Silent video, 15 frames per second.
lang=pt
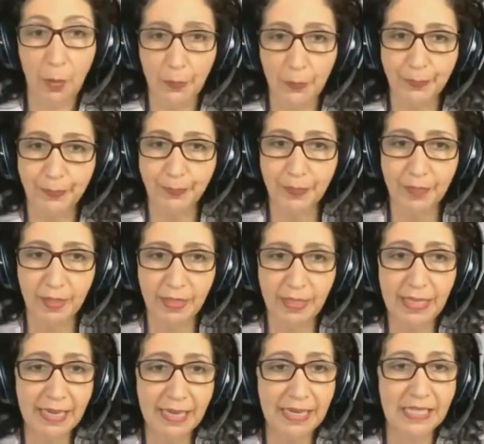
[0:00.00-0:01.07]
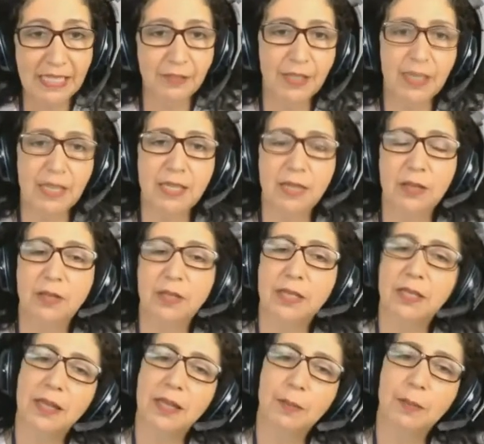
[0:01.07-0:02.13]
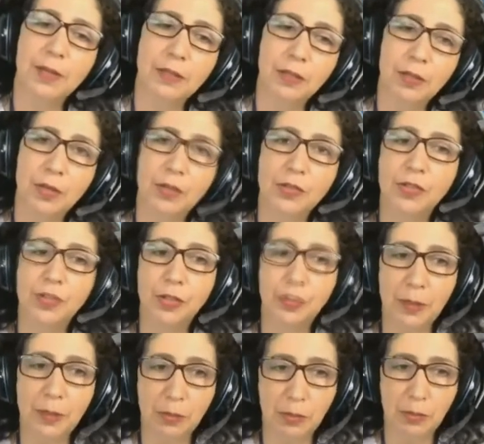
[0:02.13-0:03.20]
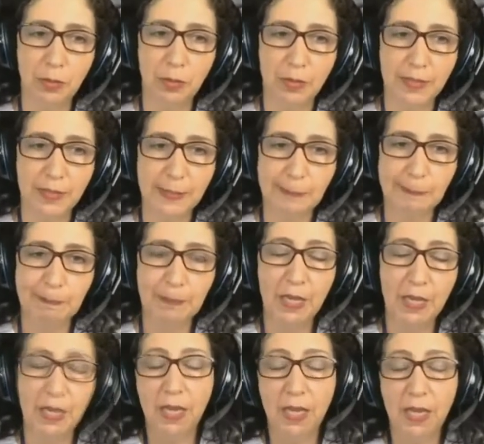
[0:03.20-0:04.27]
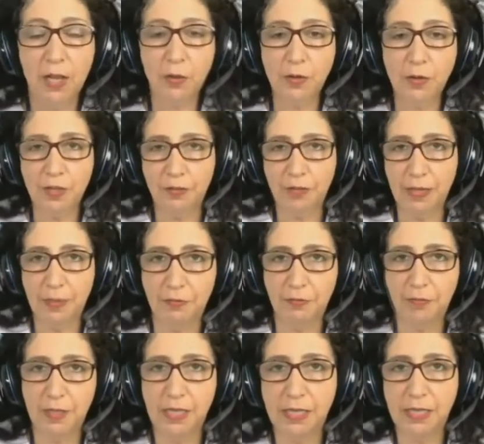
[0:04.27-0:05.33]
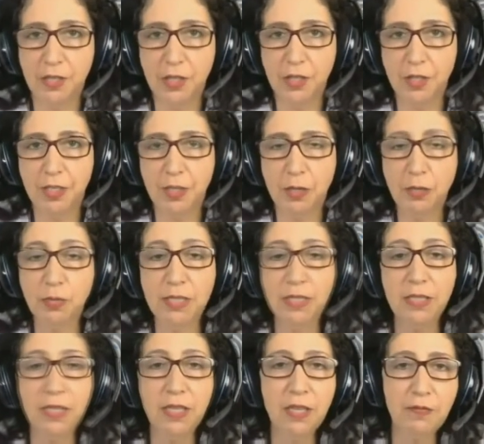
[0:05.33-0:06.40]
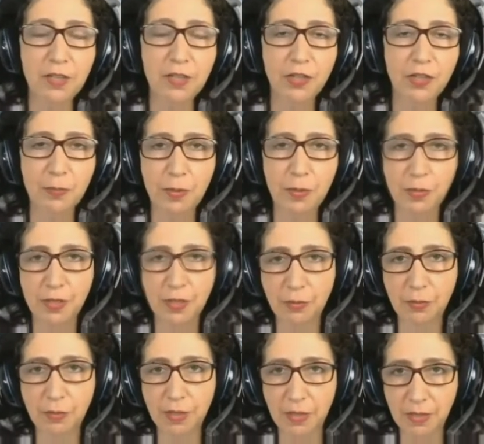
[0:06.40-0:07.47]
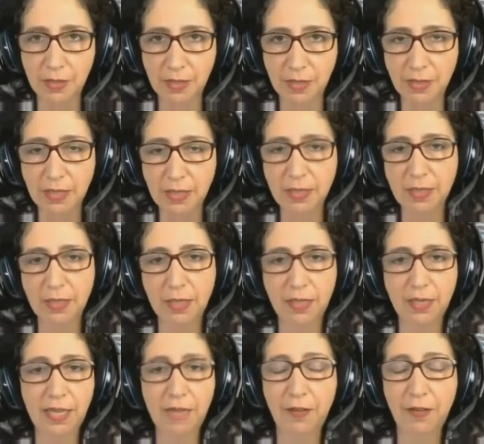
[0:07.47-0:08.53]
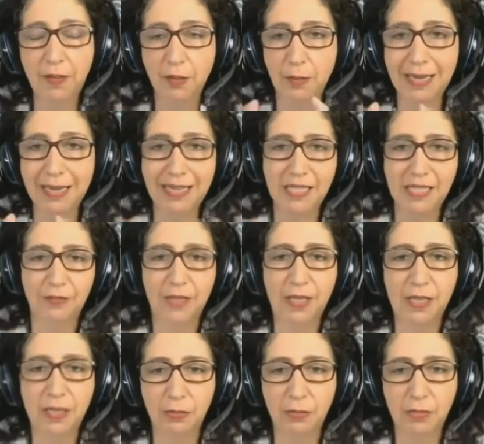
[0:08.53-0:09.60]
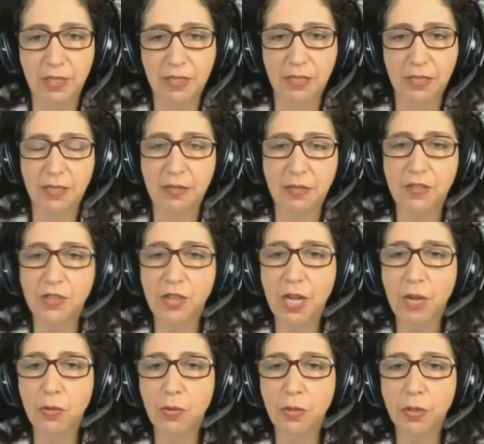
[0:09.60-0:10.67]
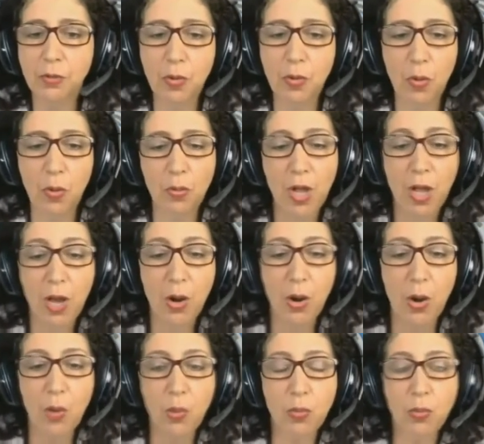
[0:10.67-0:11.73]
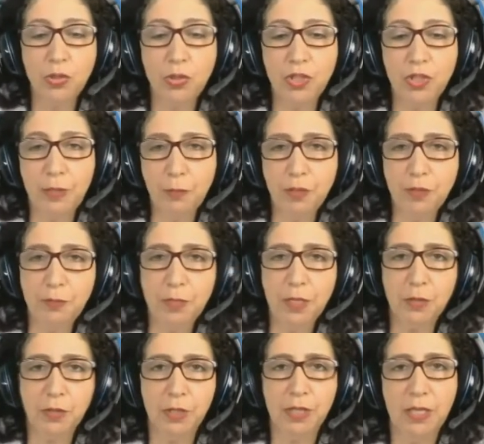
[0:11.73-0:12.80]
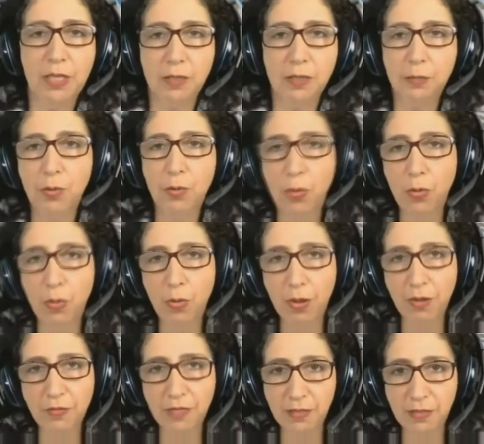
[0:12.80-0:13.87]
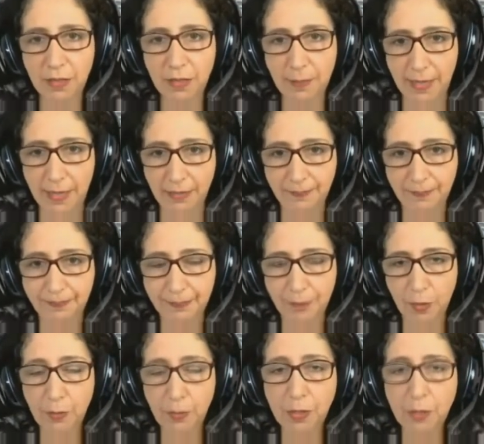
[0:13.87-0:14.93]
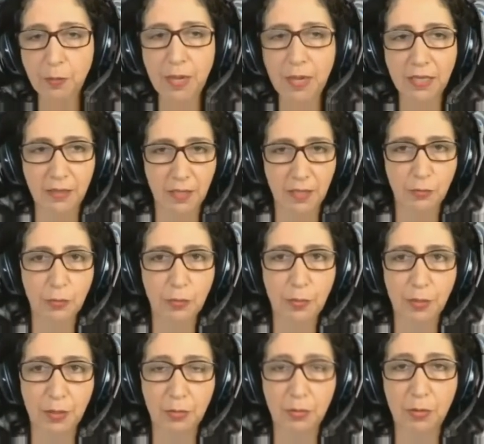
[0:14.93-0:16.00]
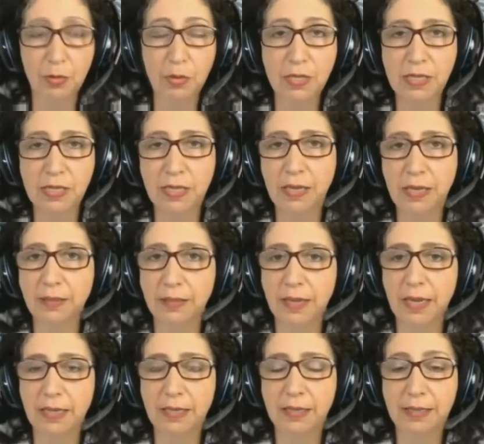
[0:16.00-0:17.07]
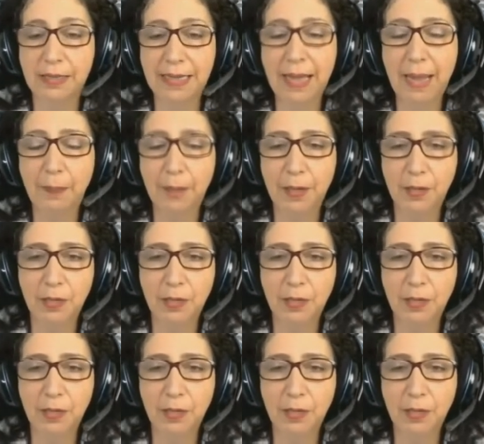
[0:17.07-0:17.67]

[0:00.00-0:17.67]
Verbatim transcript: Bom, e a classificação desses laboratórios de tuberculose? Como eu já falei para vocês, a gente tem os níveis de biossegurança, que, que é feita uma classificação desses níveis de acordo com o, o tipo de microorganismo com o qual você trabalha. O Mycobacterium tuberculose, ele, ele está